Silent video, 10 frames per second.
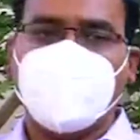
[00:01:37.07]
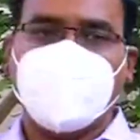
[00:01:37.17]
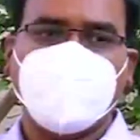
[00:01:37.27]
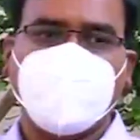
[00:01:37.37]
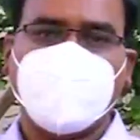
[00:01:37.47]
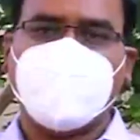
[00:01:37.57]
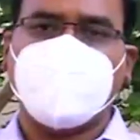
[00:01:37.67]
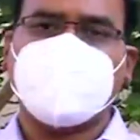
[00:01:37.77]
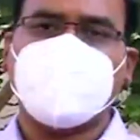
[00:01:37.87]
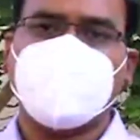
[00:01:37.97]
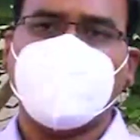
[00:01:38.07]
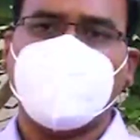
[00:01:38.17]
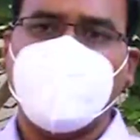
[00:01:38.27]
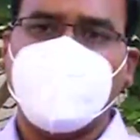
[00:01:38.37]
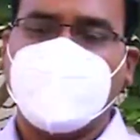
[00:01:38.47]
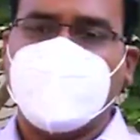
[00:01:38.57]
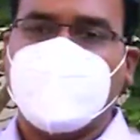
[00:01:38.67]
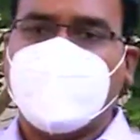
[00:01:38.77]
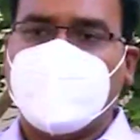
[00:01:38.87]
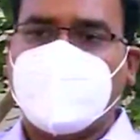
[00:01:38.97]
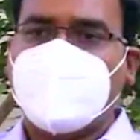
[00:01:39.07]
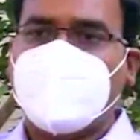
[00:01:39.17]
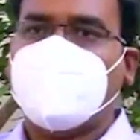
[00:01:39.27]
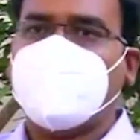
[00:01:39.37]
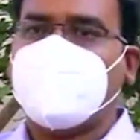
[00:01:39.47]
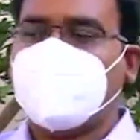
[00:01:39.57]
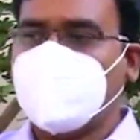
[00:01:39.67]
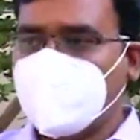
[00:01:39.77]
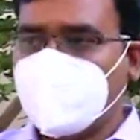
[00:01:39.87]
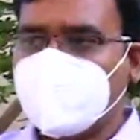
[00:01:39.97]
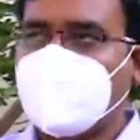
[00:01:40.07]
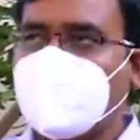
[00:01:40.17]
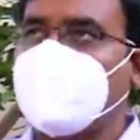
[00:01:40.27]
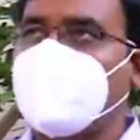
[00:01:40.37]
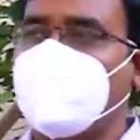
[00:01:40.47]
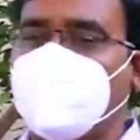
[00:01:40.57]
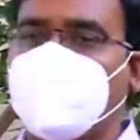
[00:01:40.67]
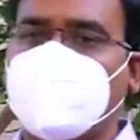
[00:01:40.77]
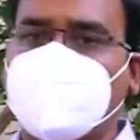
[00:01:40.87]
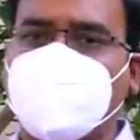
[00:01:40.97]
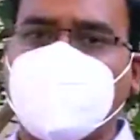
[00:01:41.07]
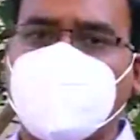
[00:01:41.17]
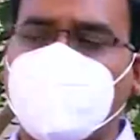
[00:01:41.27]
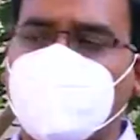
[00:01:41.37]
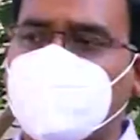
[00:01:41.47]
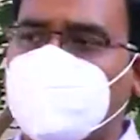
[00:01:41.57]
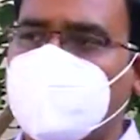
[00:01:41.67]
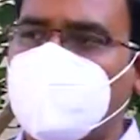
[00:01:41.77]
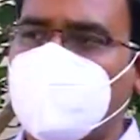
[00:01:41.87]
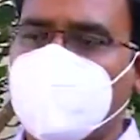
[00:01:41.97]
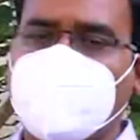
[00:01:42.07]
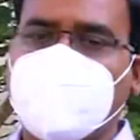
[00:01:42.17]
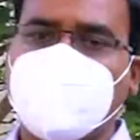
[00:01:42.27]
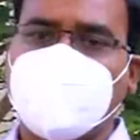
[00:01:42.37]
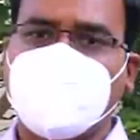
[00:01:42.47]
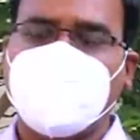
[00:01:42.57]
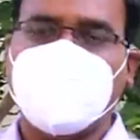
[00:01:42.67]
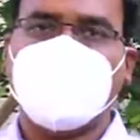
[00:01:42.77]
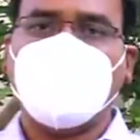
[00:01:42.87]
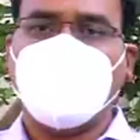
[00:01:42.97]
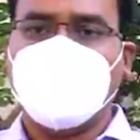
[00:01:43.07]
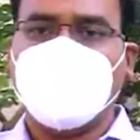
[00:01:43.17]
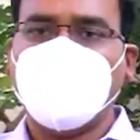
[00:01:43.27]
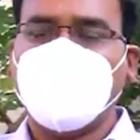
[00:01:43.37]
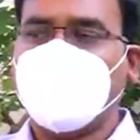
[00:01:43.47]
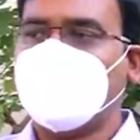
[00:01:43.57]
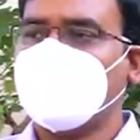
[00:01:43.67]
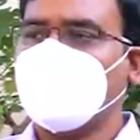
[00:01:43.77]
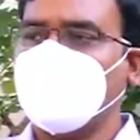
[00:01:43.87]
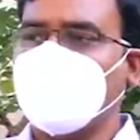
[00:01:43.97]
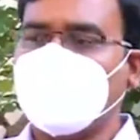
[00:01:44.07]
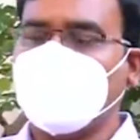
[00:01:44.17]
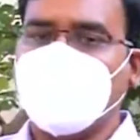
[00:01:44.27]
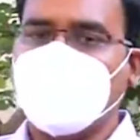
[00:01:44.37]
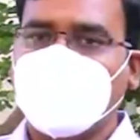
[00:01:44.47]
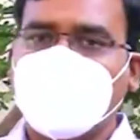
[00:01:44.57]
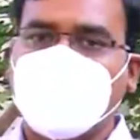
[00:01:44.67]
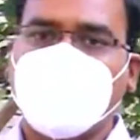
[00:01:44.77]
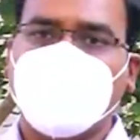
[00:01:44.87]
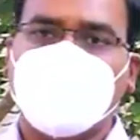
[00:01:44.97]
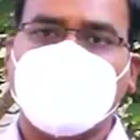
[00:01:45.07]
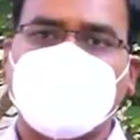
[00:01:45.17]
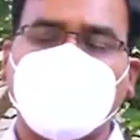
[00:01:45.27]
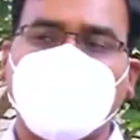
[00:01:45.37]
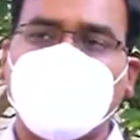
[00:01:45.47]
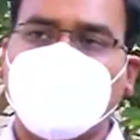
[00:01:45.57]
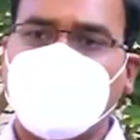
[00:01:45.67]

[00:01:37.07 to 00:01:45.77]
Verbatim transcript: వైద్యుల పర్యవేక్షణలో ఇక్కడ మంచి ఆహ్లాదకరమైన వాతావరణంలో పెట్టి వాళ్ళ క్వారంటైన్ పీరియడ్ అంతా కూడా పూర్తి చేసుకొని